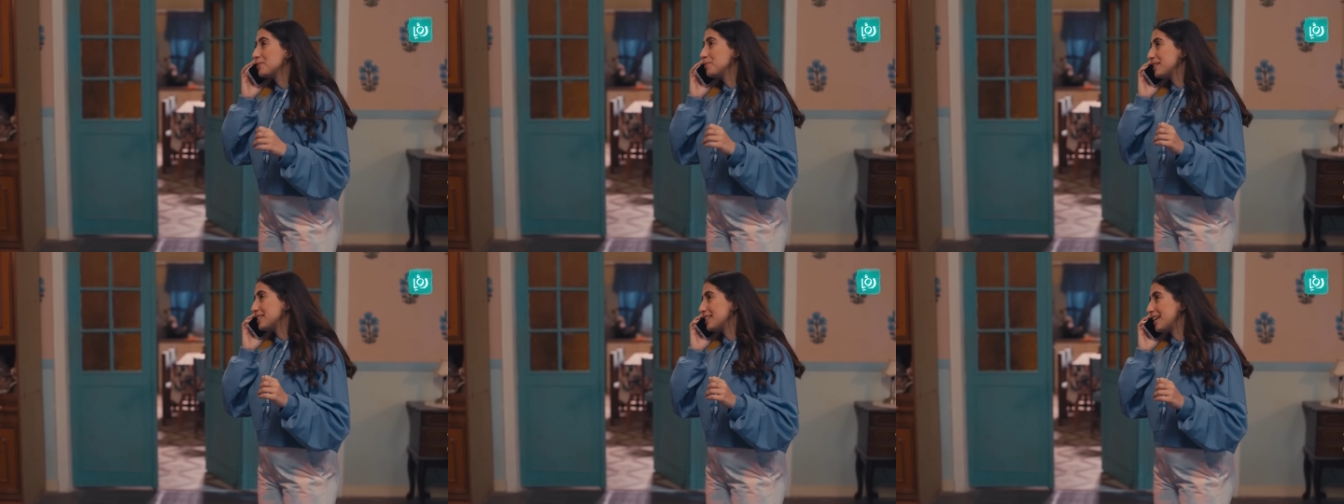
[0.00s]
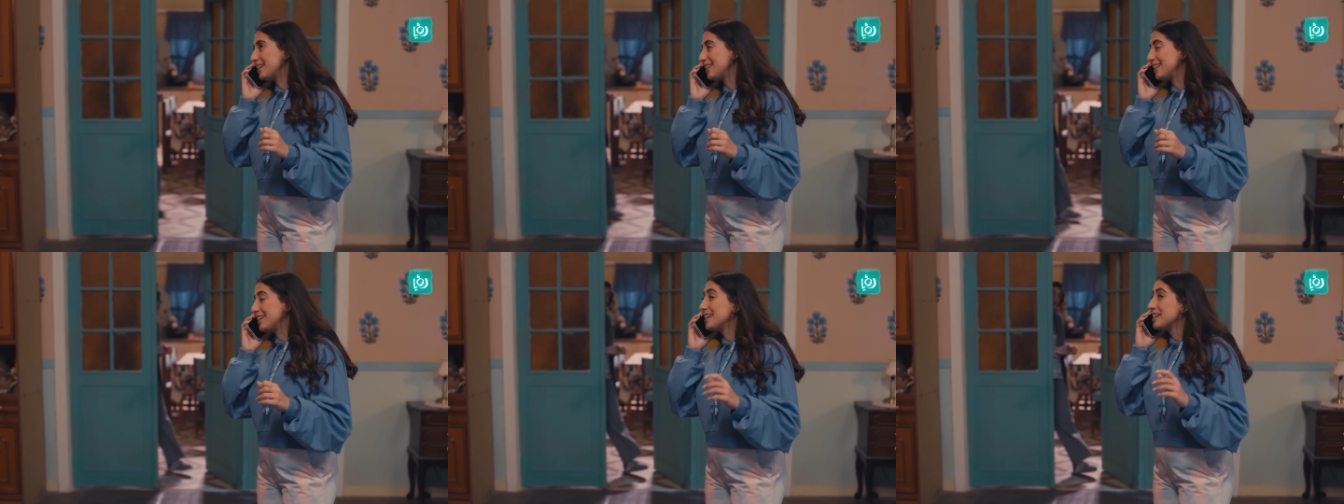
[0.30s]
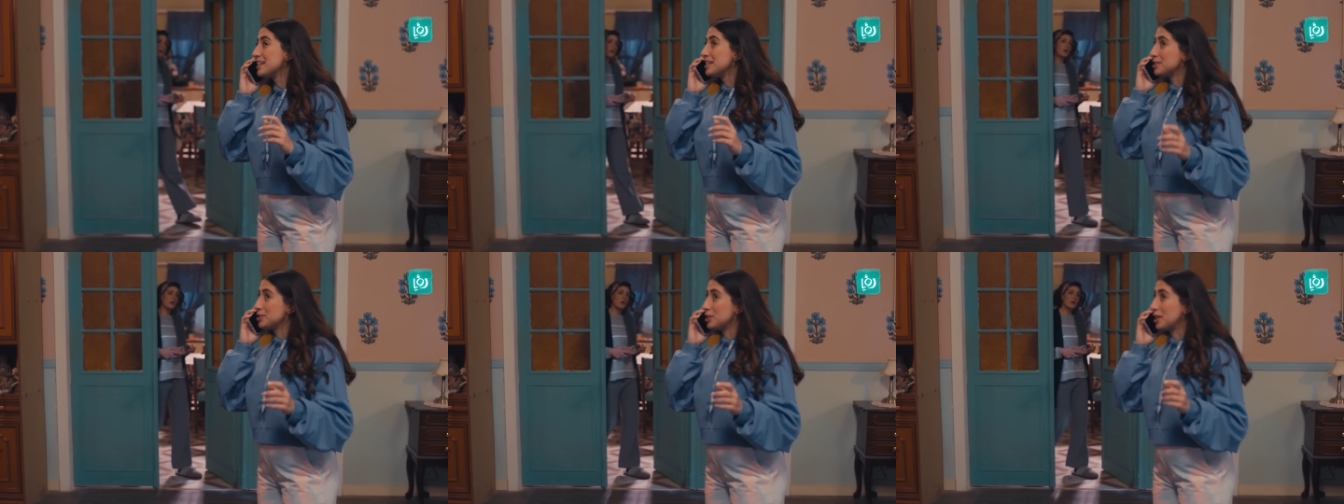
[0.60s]
شمساني
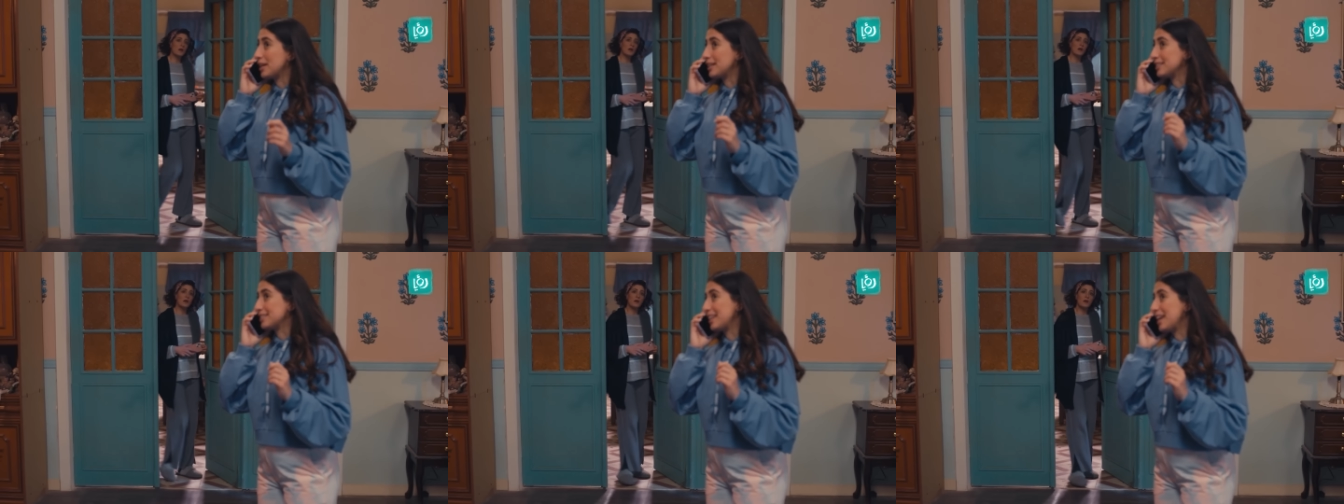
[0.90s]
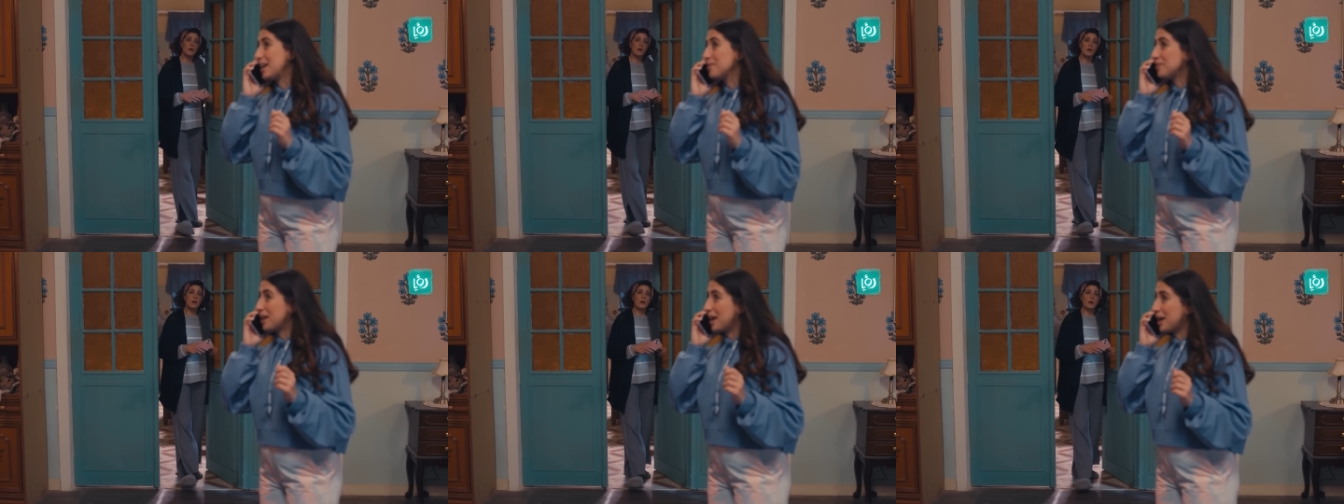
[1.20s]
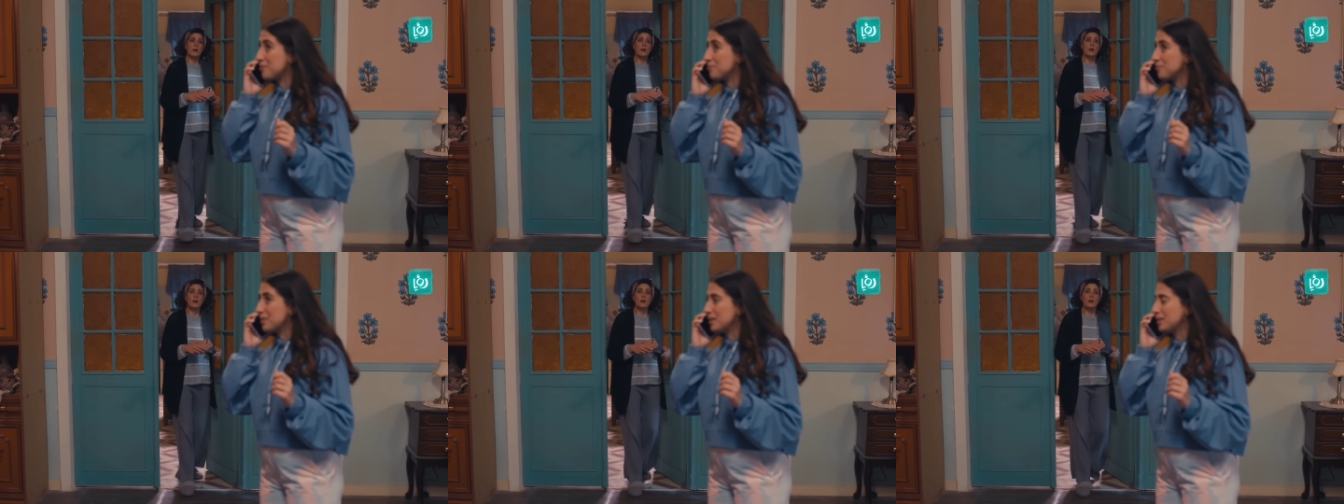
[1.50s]
شارع
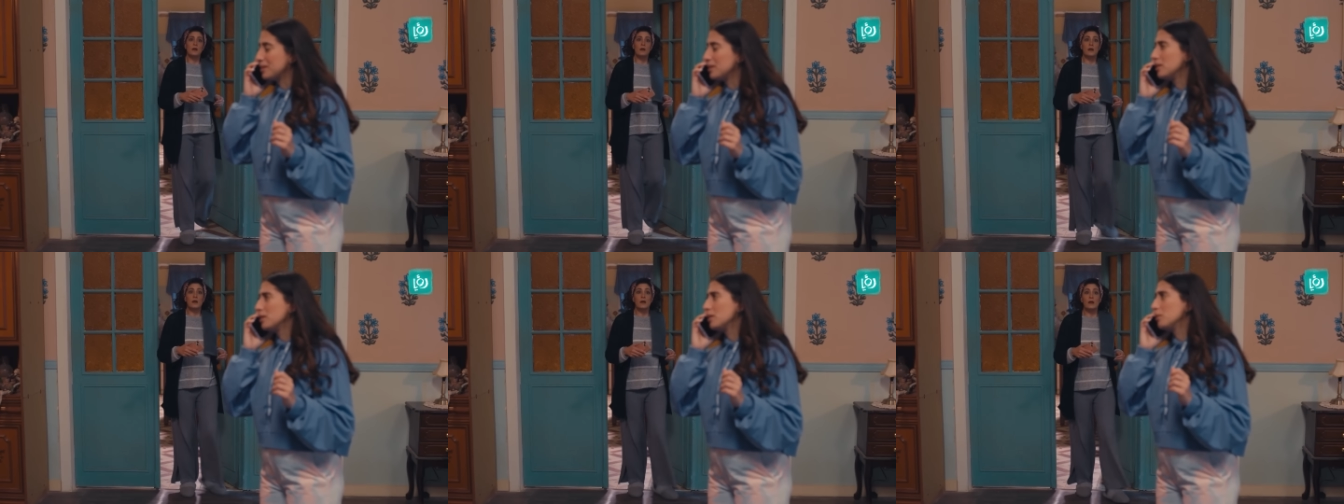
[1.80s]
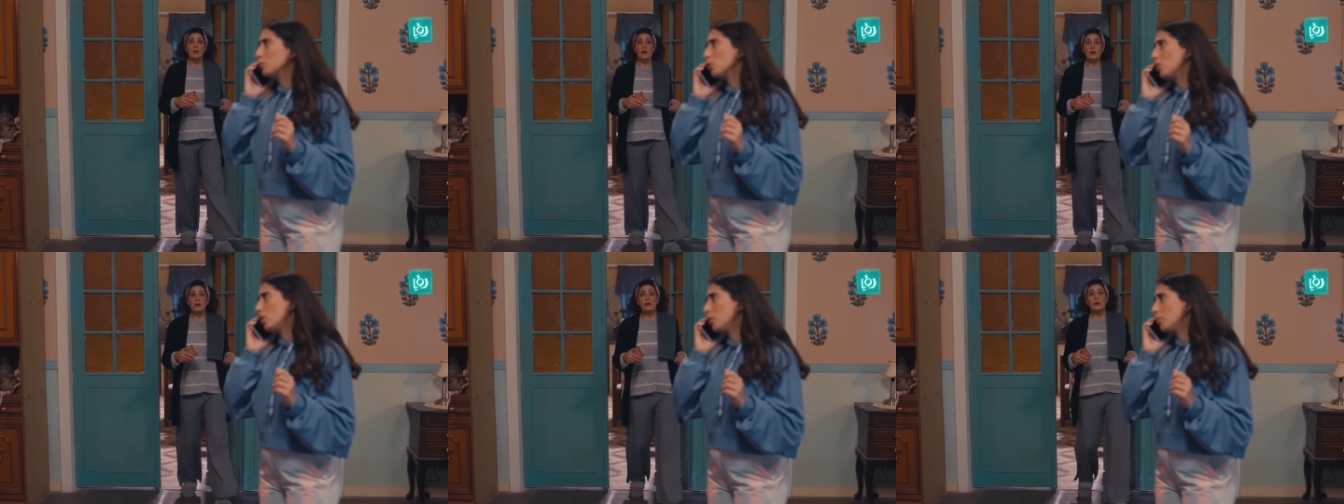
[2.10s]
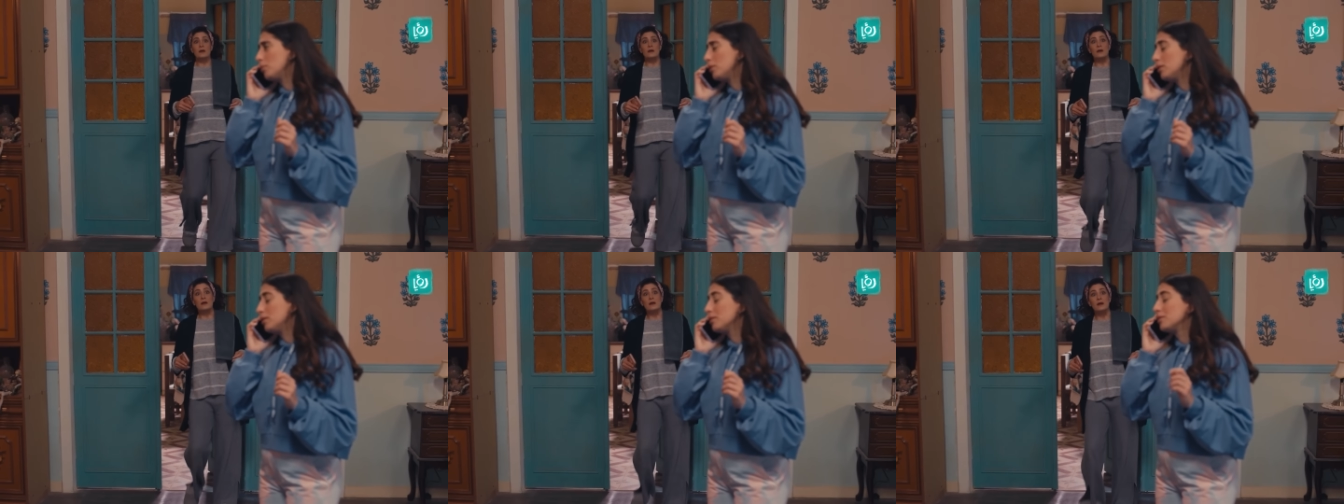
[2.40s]
سلامة عامة
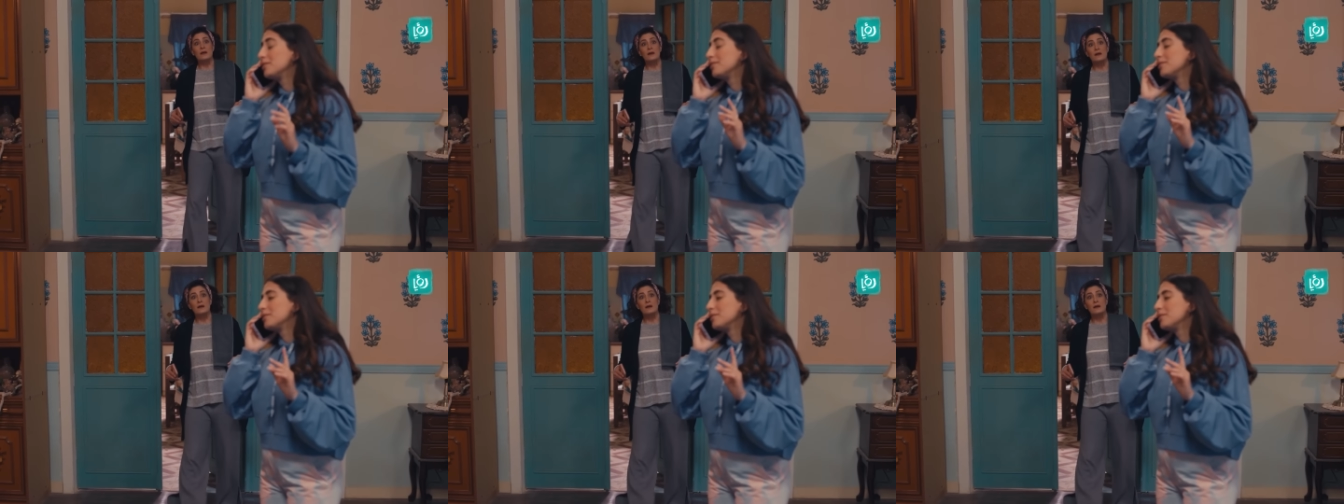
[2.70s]
مقابل